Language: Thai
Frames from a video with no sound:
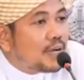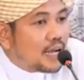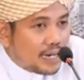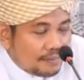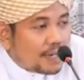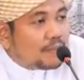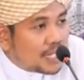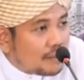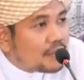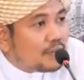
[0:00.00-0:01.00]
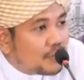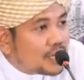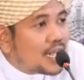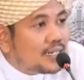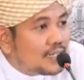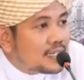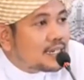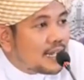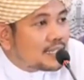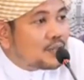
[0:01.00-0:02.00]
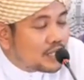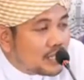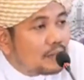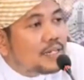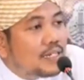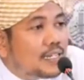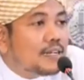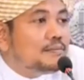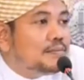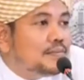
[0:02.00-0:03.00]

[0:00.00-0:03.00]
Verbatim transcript: อันนั้นเป็นไปตามกระบวนการที่ศาสนาส่งเสริมเลยนะครับ